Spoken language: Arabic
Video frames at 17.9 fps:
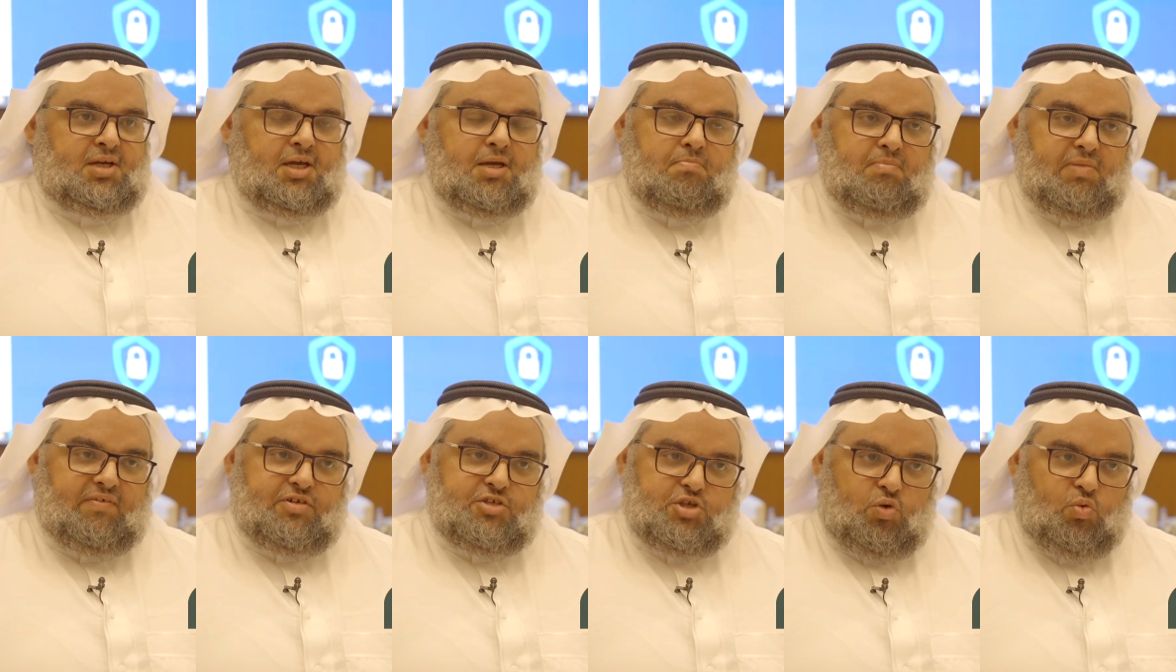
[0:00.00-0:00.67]
اما
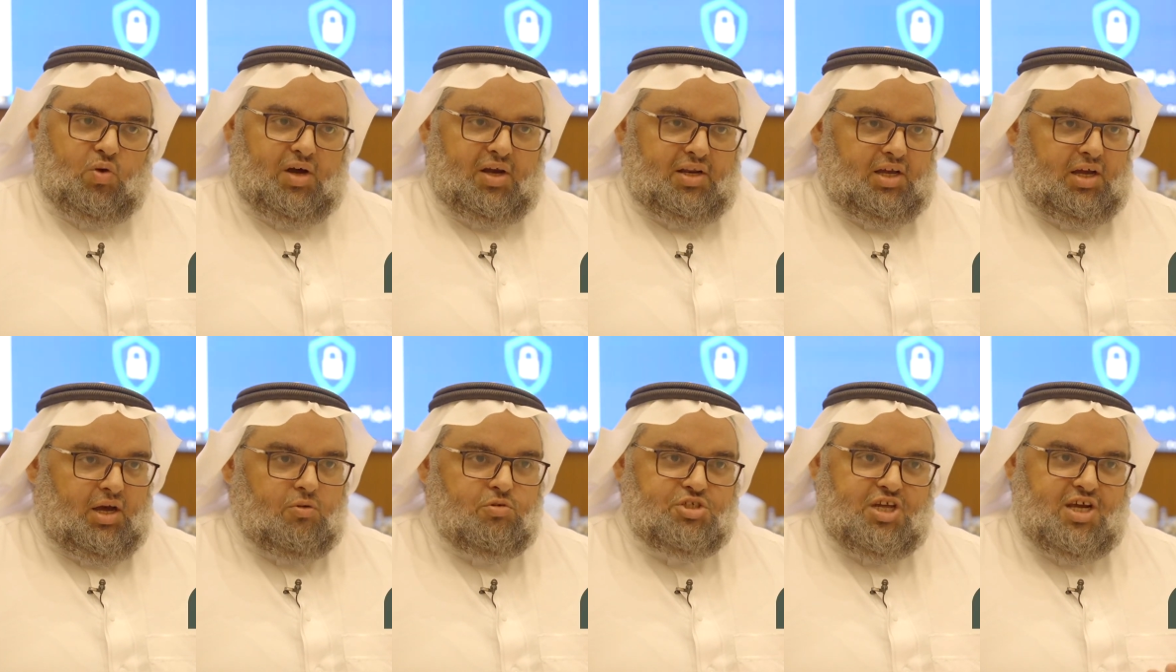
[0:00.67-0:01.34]
في جواله
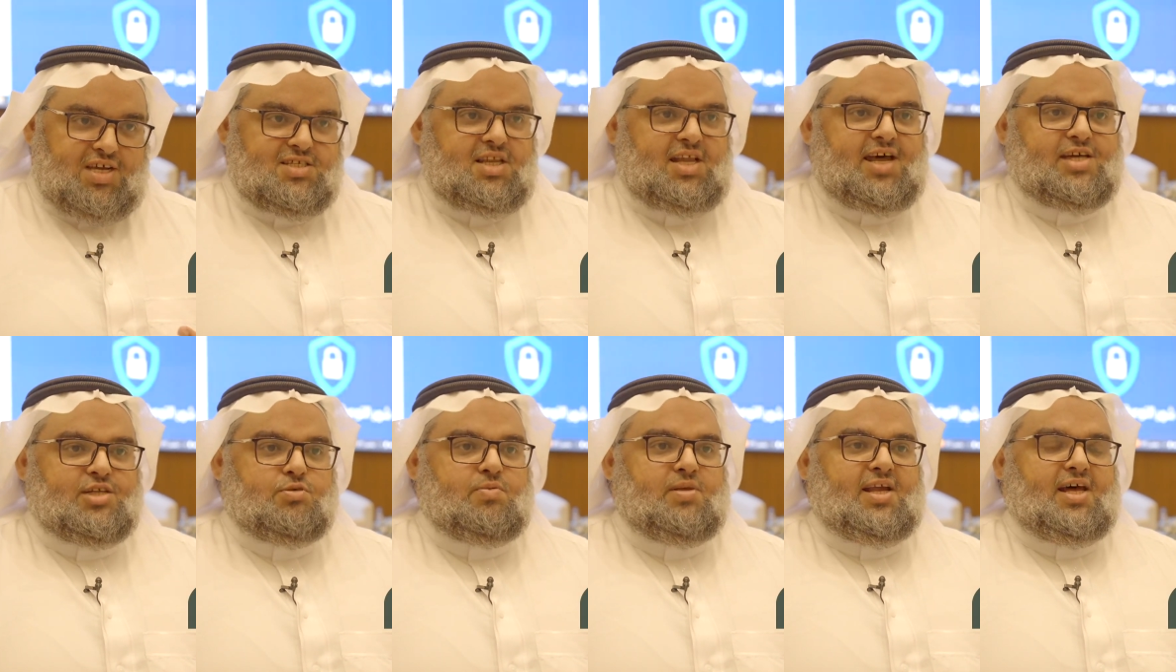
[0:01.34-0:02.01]
او جهاز
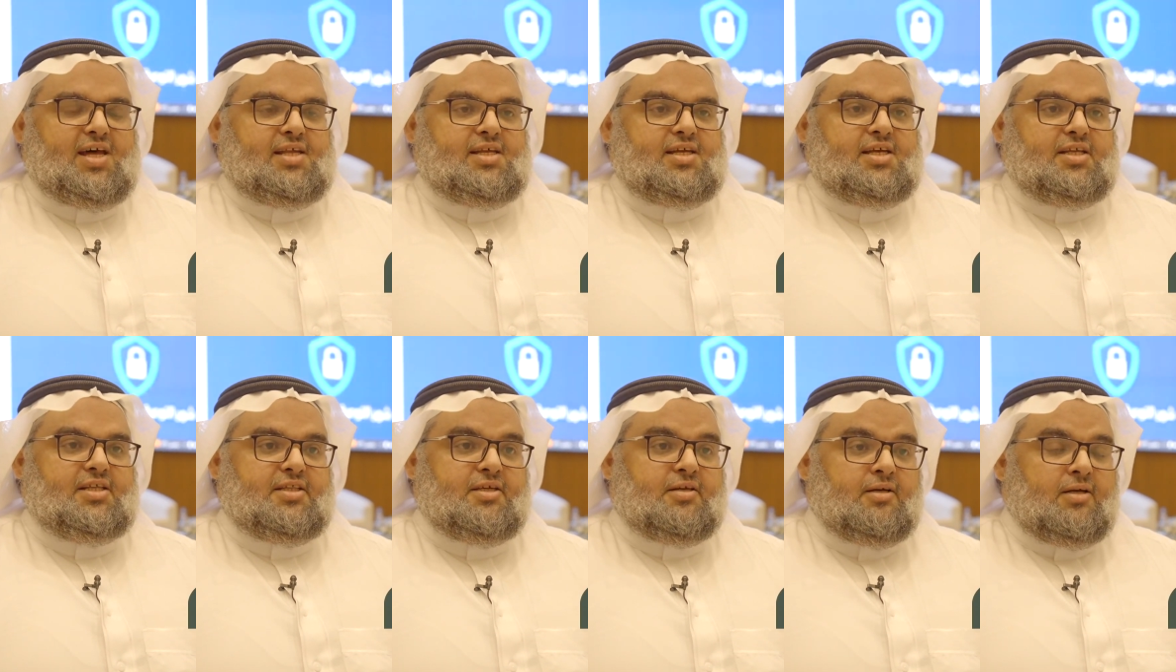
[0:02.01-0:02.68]
الحاسب الالي
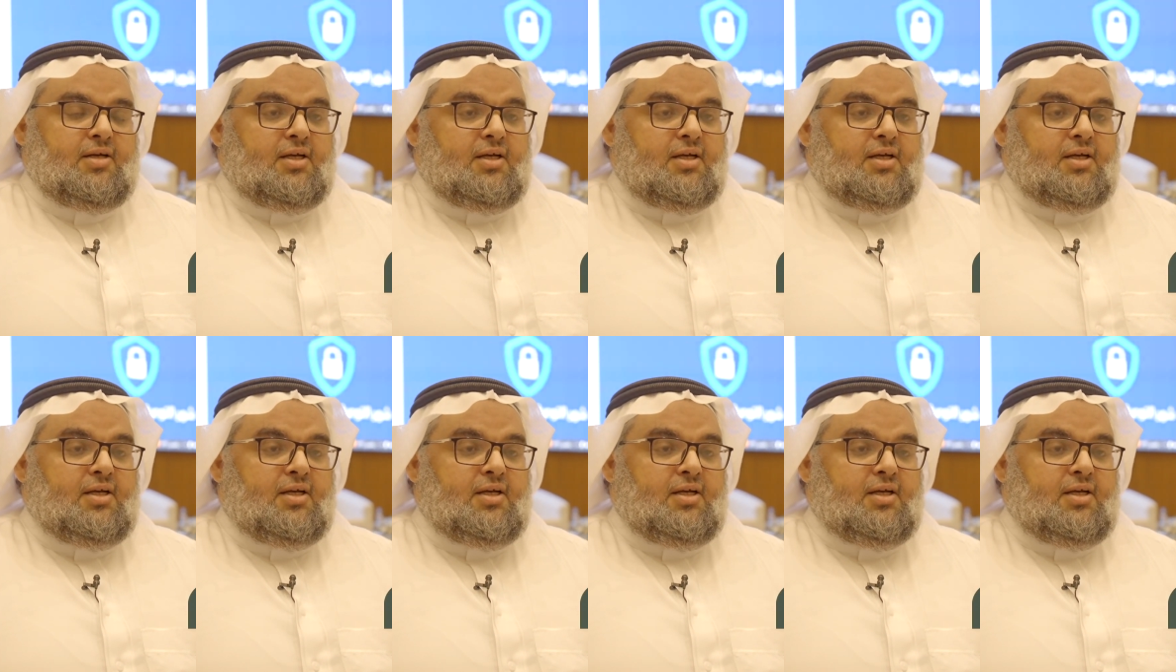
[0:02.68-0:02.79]
عنده